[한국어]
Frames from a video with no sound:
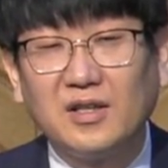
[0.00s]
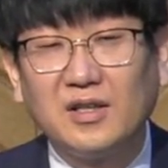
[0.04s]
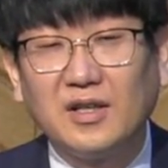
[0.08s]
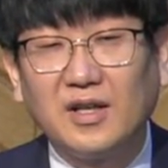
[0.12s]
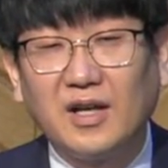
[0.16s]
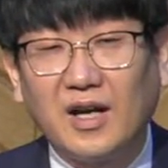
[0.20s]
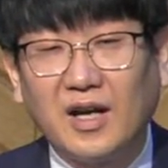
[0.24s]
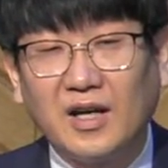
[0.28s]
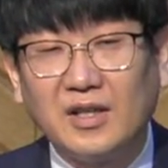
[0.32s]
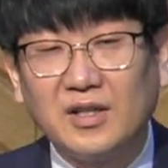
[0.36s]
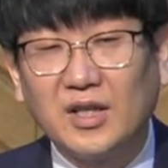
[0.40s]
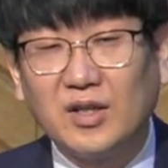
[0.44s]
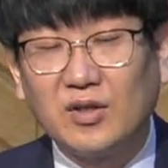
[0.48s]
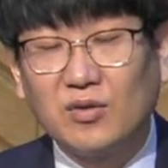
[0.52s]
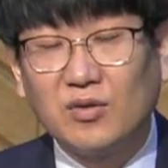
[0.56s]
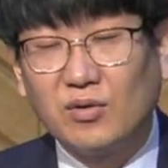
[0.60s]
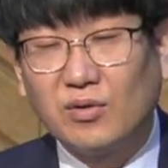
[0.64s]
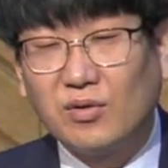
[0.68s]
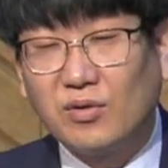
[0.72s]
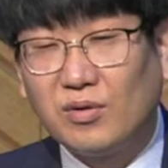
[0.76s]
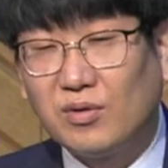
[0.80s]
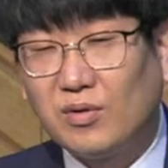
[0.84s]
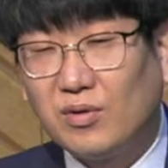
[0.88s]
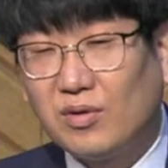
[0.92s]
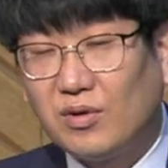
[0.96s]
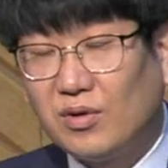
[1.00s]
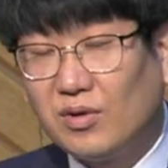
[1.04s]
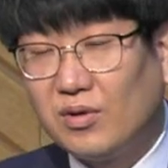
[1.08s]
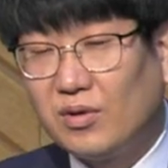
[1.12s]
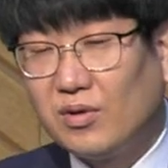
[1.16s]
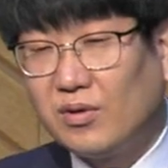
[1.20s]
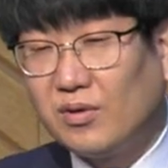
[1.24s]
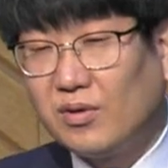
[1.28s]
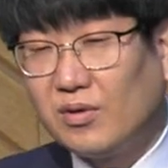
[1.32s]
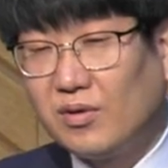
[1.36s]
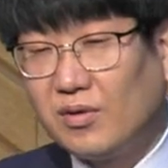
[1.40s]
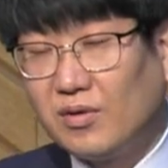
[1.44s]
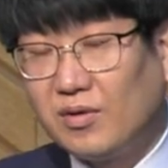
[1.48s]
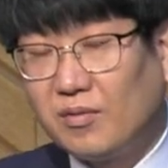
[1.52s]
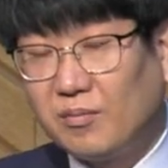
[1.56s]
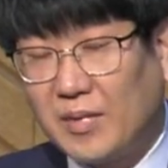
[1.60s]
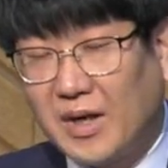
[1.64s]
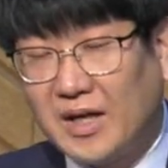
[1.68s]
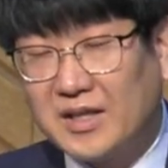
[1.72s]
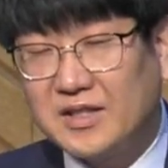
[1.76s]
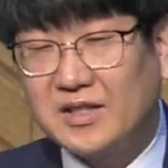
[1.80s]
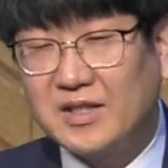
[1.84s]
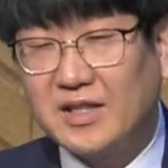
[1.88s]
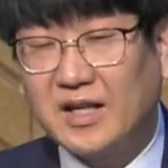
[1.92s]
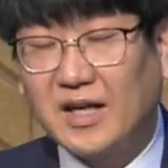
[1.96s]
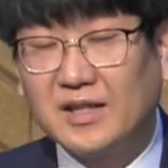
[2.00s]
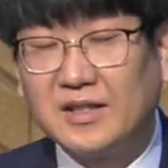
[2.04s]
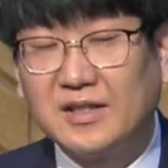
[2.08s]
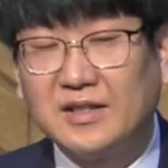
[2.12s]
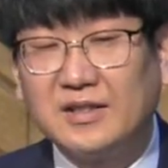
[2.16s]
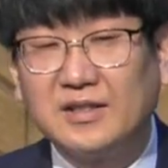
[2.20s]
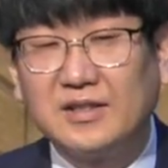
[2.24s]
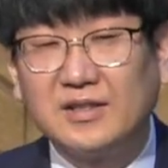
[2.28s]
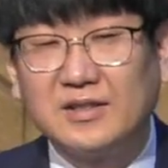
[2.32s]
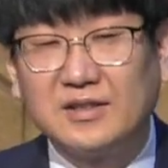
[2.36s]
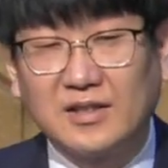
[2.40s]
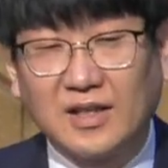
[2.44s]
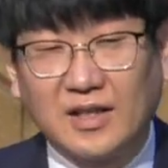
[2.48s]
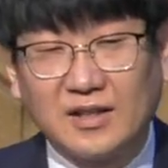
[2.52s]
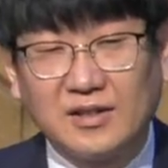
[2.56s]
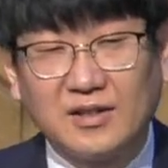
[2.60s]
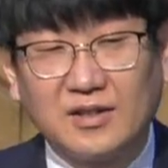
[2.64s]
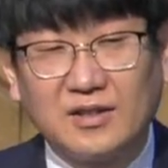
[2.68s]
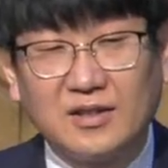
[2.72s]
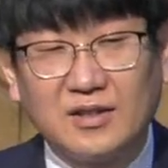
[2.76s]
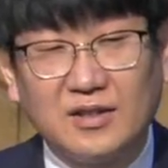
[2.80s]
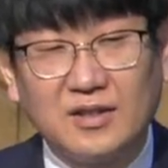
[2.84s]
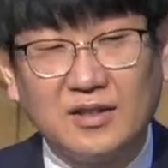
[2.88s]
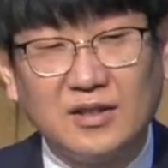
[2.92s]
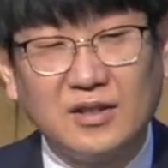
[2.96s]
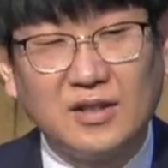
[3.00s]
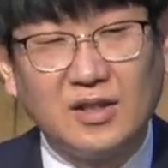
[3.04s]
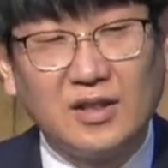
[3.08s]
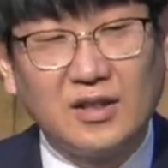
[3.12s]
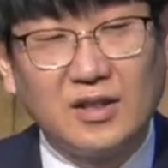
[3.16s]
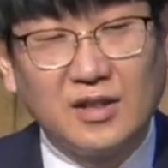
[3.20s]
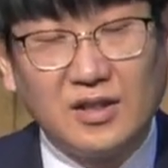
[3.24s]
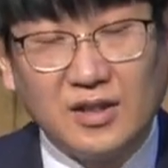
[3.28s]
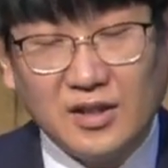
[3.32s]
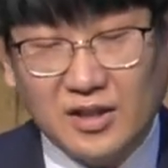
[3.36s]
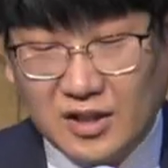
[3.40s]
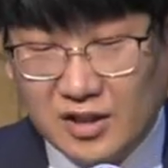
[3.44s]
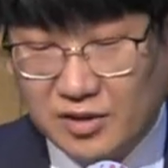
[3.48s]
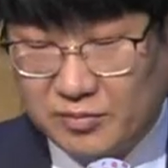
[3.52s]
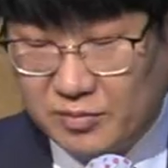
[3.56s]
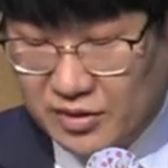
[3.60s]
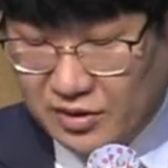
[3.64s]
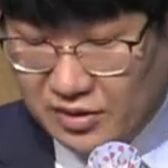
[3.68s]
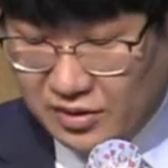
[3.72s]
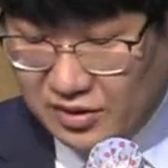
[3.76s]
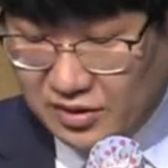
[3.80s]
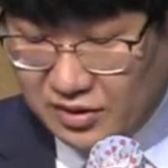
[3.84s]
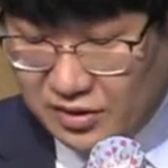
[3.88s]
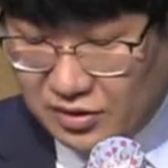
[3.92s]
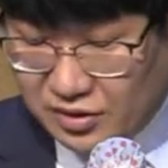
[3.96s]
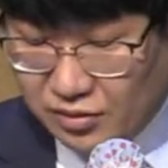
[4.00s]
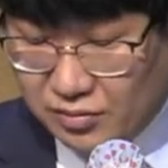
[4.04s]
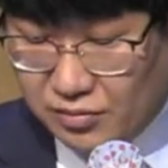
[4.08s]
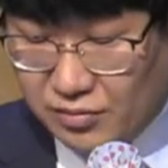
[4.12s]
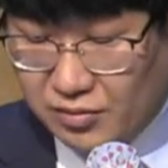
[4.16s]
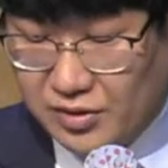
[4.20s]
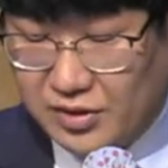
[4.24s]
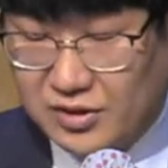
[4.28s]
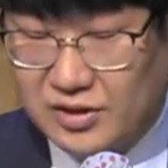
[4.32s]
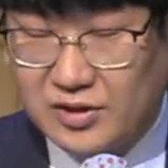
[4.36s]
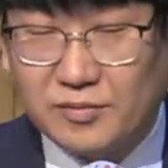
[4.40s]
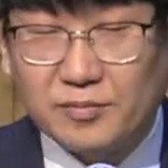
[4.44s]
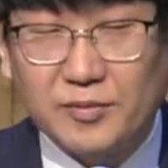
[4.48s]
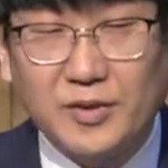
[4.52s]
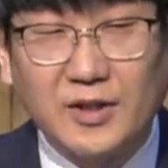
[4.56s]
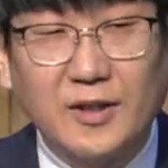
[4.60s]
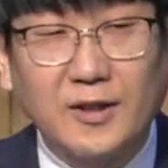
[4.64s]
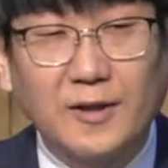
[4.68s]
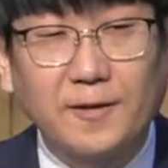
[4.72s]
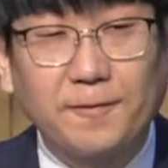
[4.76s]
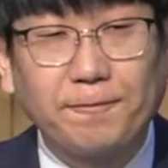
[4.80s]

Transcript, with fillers: 아내로 맞이한 자들을 이름을 적고 있습니다.